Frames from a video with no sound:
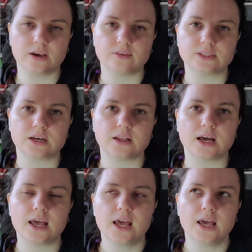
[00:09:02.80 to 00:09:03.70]
я
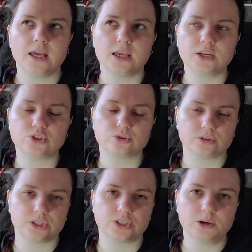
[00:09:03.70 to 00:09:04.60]
вязала, и
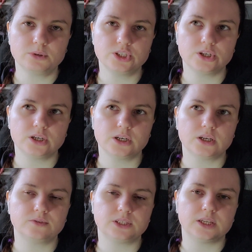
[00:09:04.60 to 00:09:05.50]
желтой
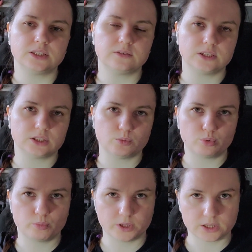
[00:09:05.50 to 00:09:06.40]
шапочкой. Все они связаны
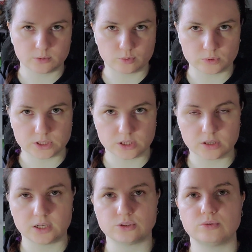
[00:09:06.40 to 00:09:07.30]
по платному
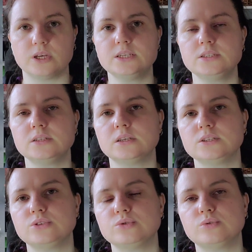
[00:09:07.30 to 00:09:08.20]
мастер-классу Насти
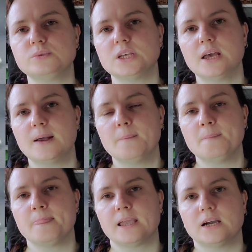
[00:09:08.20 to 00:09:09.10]
Нэнси Упс.
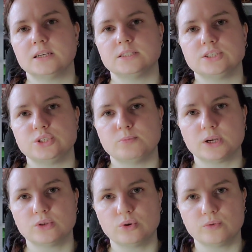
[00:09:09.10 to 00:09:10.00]
А, значит,
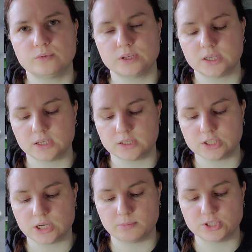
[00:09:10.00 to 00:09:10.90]
бордовый на
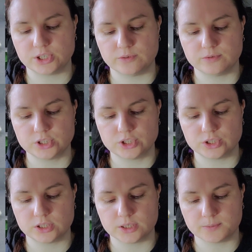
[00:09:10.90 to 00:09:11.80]
шапочке
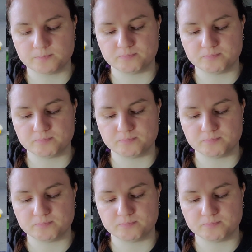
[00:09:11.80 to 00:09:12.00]
вышиты